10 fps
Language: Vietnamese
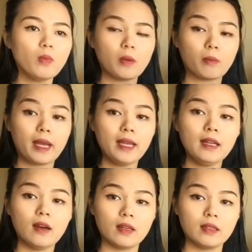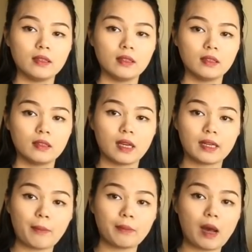đồng mấy rồi,
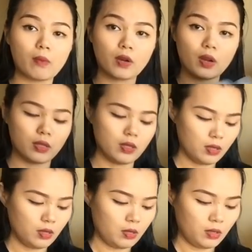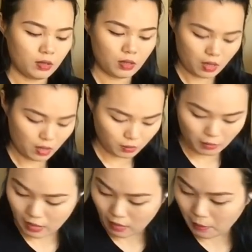gần 5 đồng rồi đó.
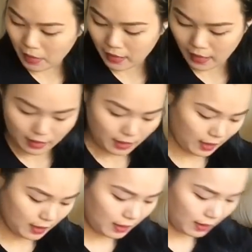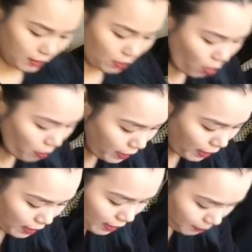Mà còn mấy cái này đồ bên
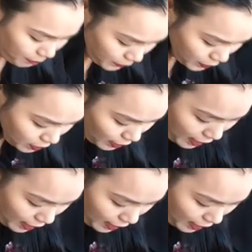đây là người